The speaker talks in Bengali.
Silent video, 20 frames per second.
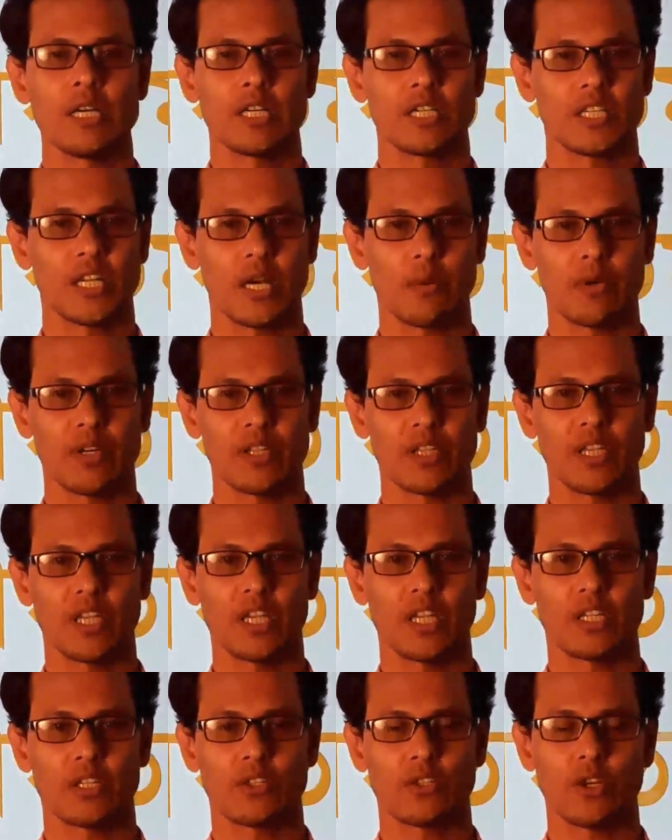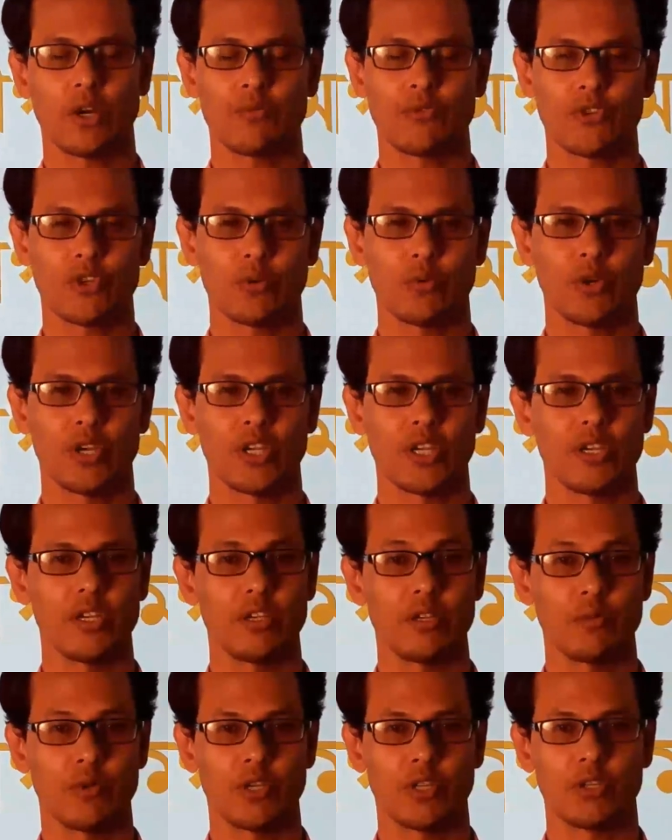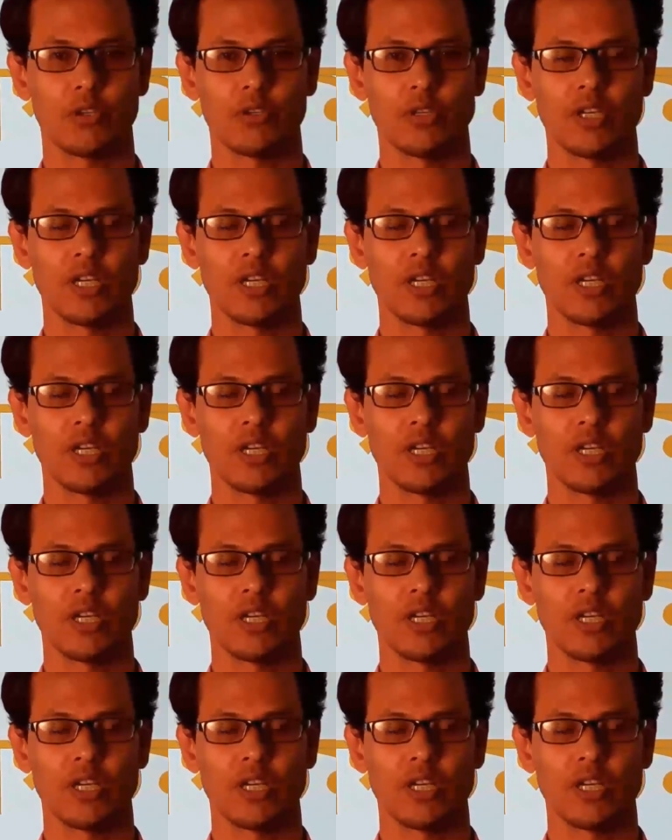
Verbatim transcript: সাবান দিয়ে সবসময় নিয়মিত